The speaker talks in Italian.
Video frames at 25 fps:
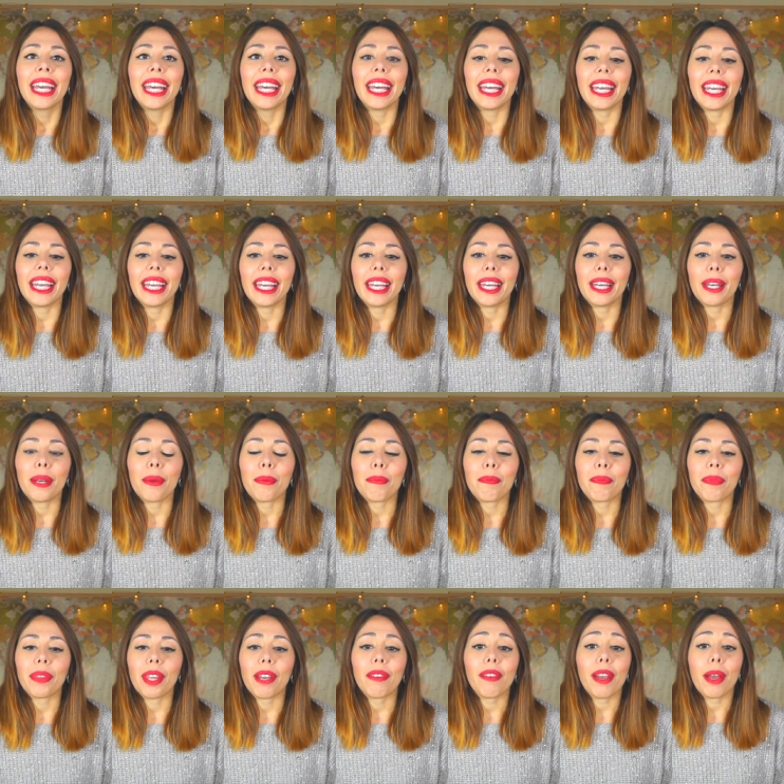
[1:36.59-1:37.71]
E,
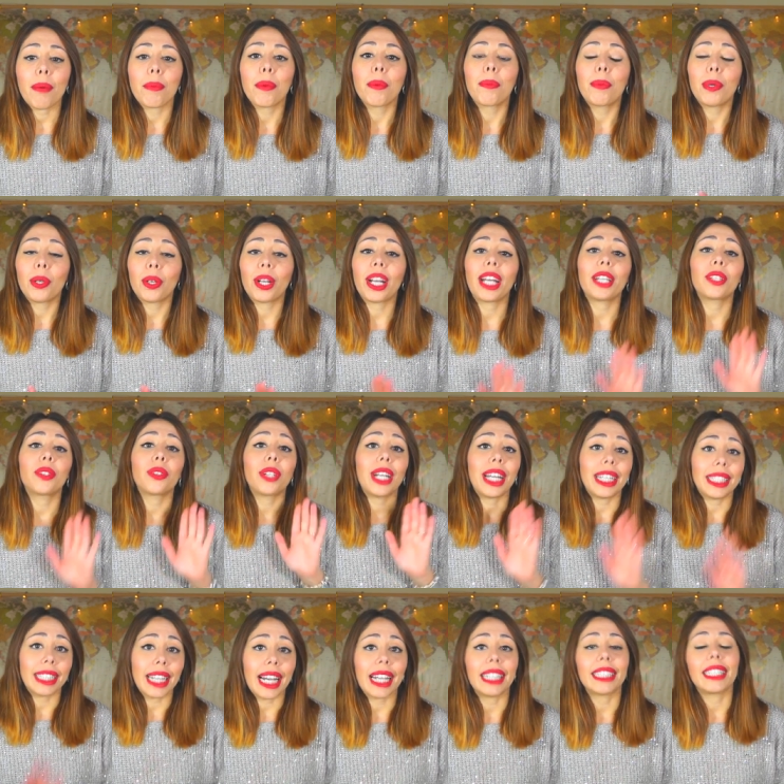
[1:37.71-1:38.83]
ehm, avevamo bloccato
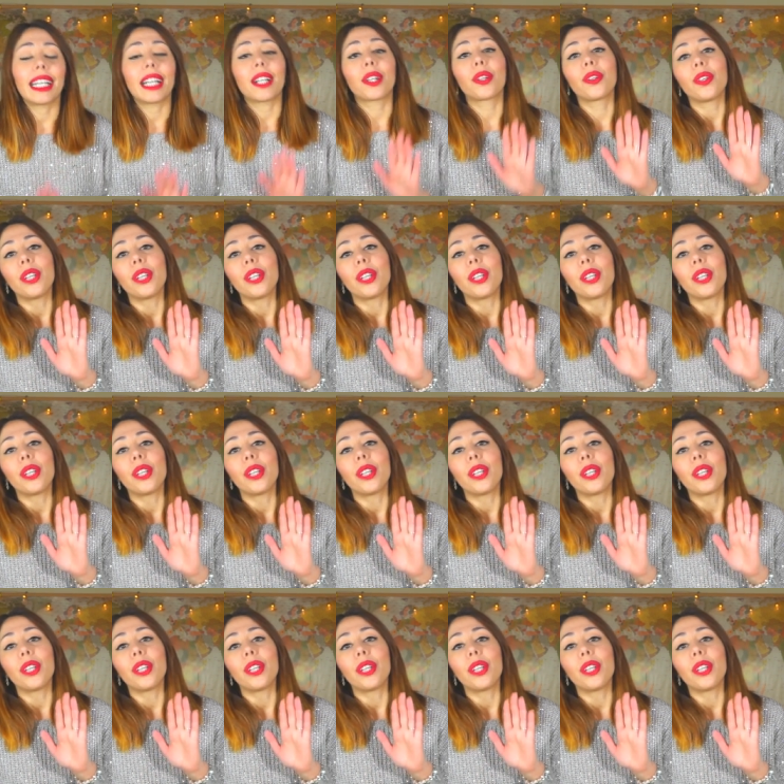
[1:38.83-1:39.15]
la data